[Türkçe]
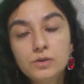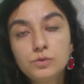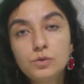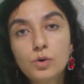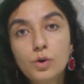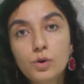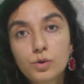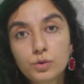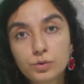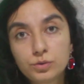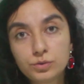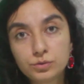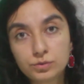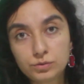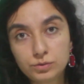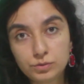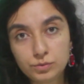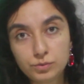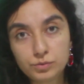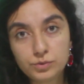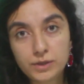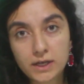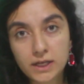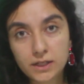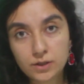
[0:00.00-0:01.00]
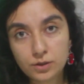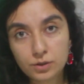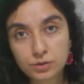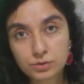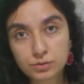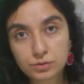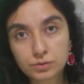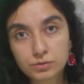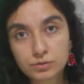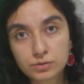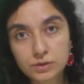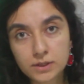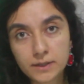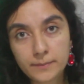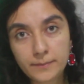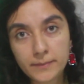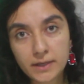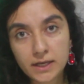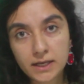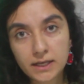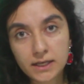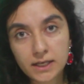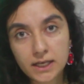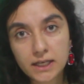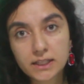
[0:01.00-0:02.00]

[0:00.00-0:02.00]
yorgun uyanıyorsunuz değil mi?